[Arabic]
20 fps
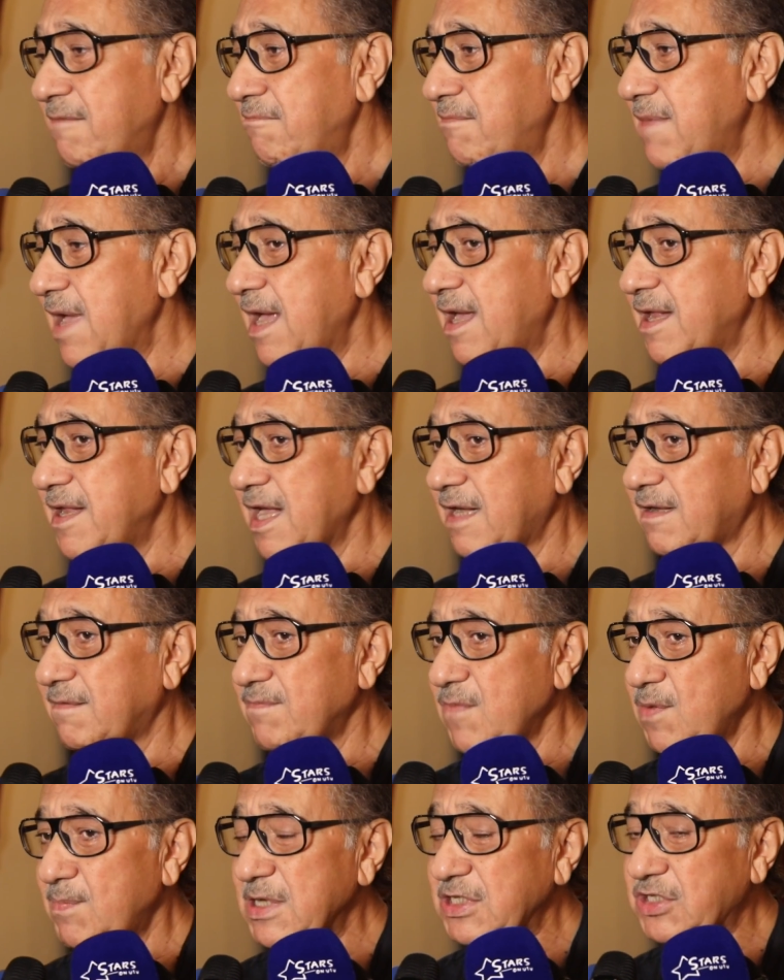بقى
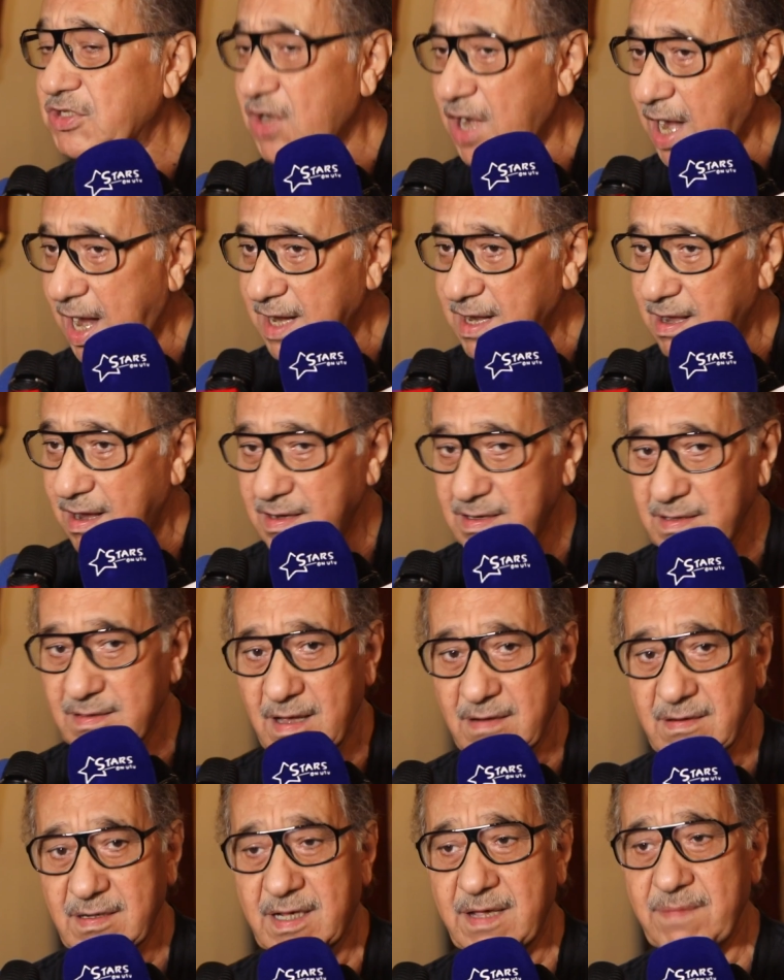نجم مسرحي
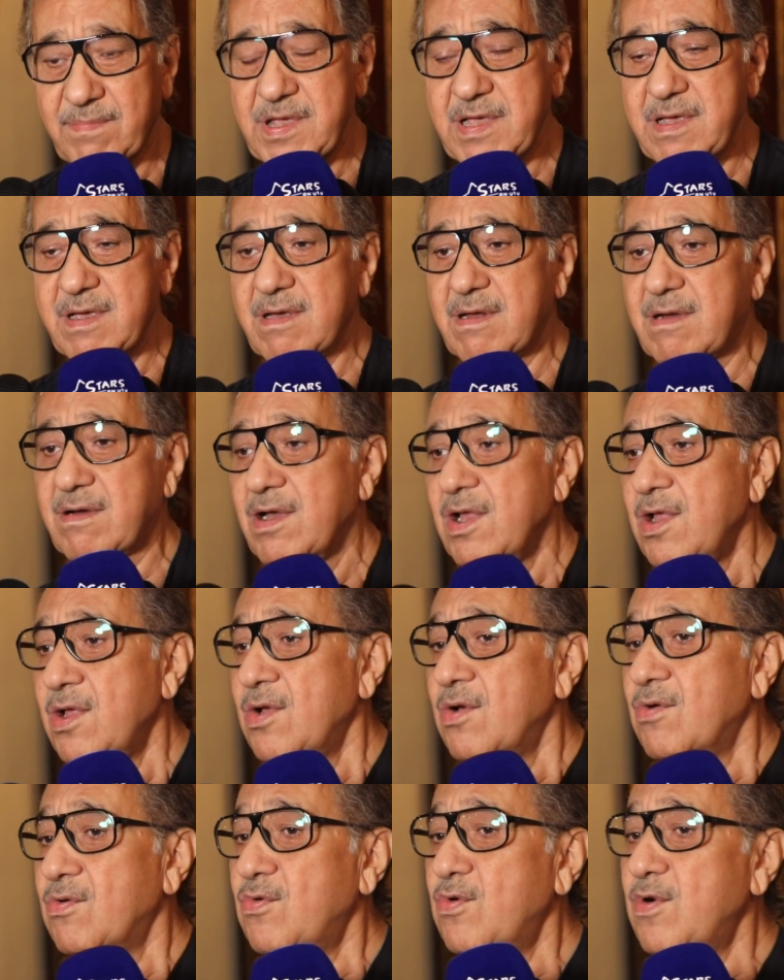أيضا كبير
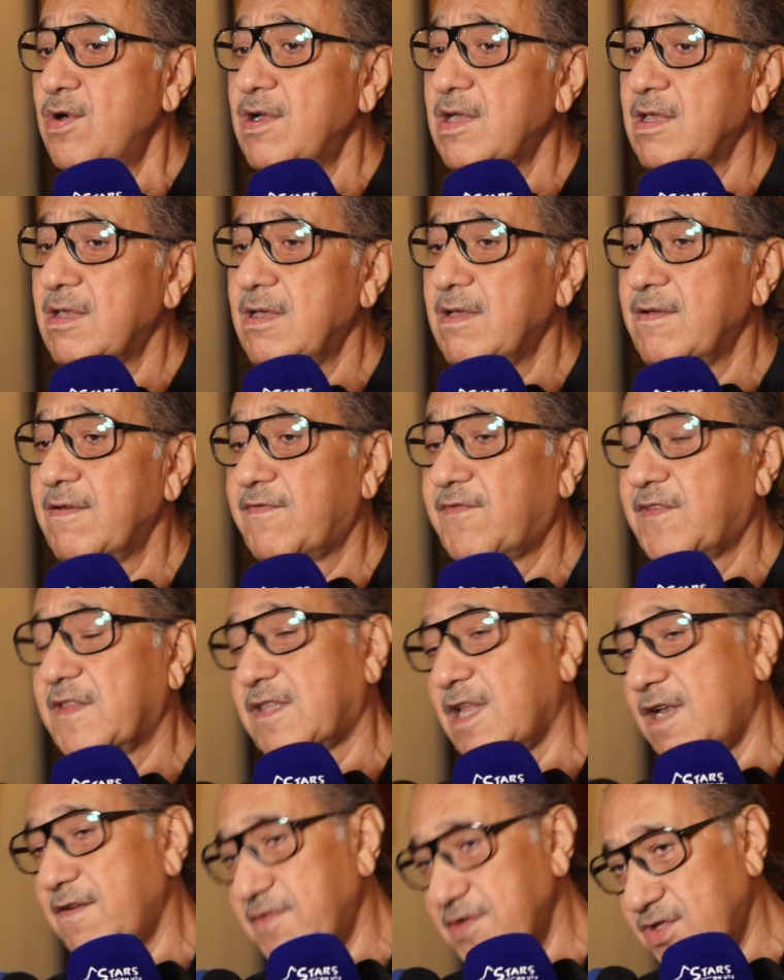وفي
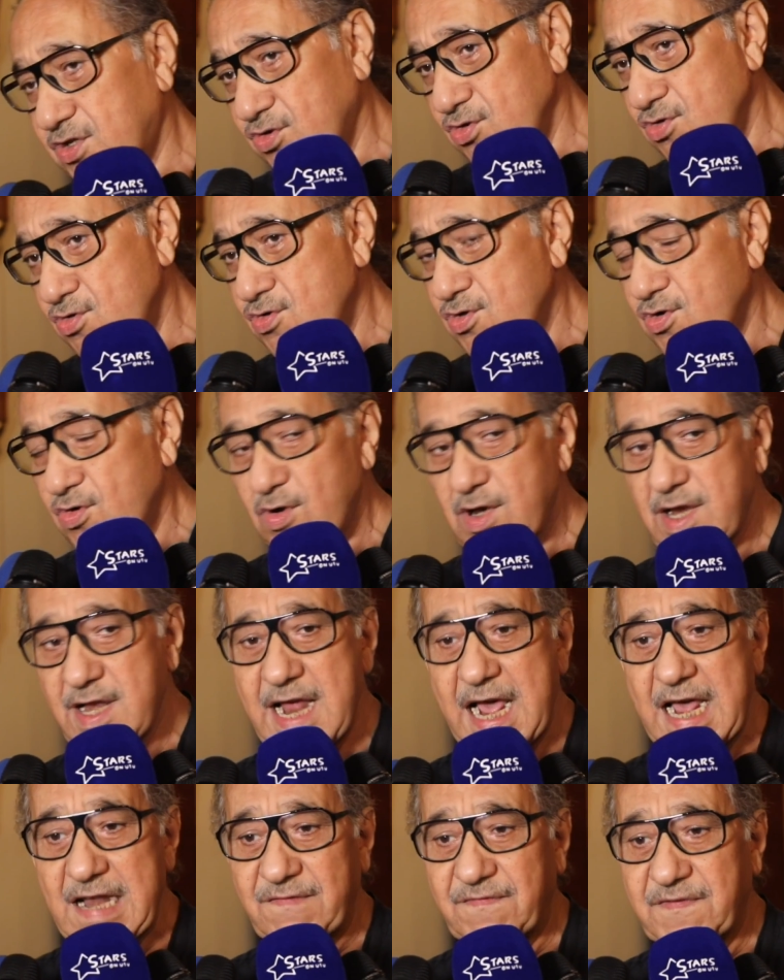التلفزيون
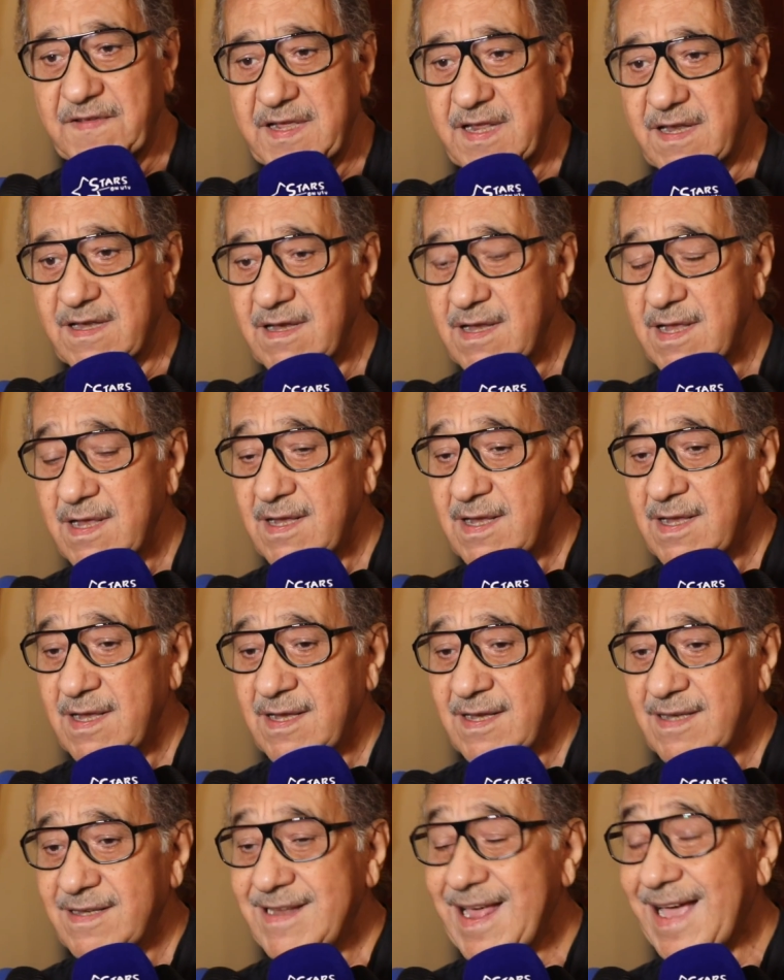كلنا عارفين
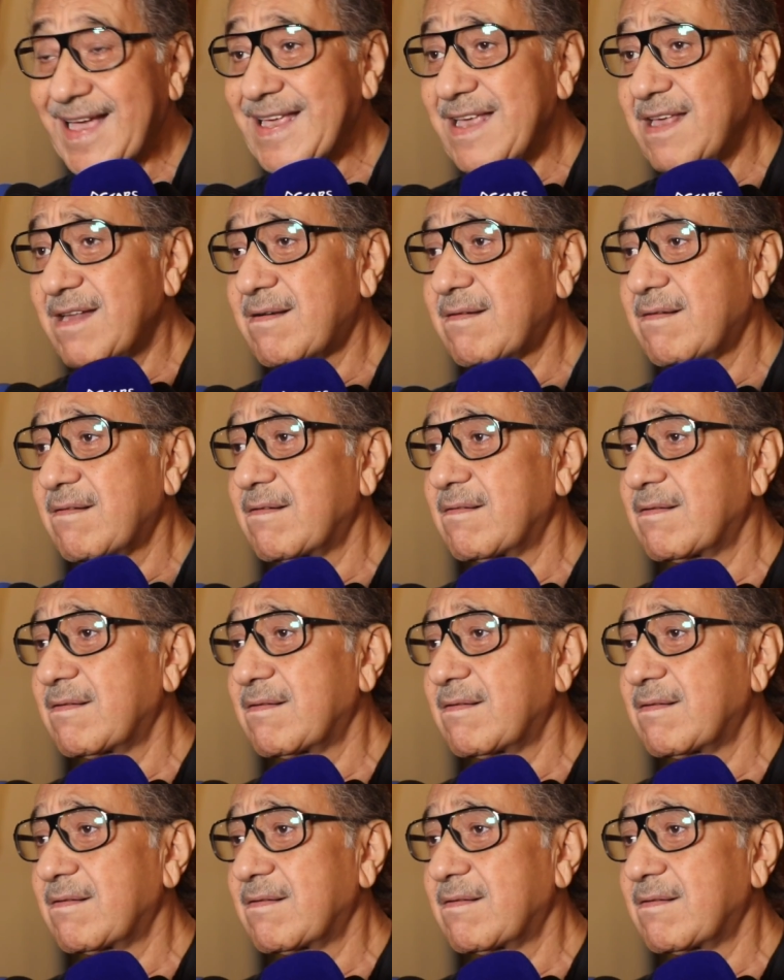ده غير